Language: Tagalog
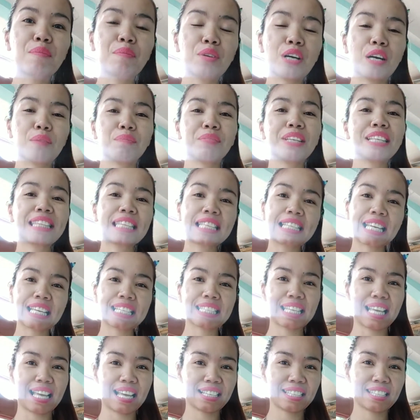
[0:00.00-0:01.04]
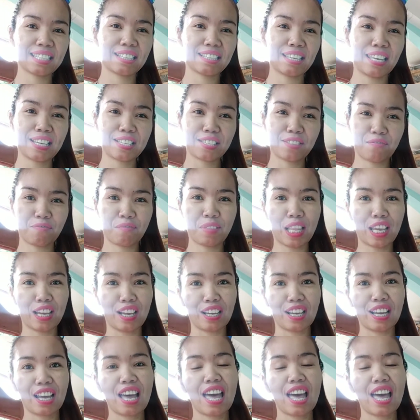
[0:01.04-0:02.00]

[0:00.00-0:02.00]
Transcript: po updated ka sa aking next vlog.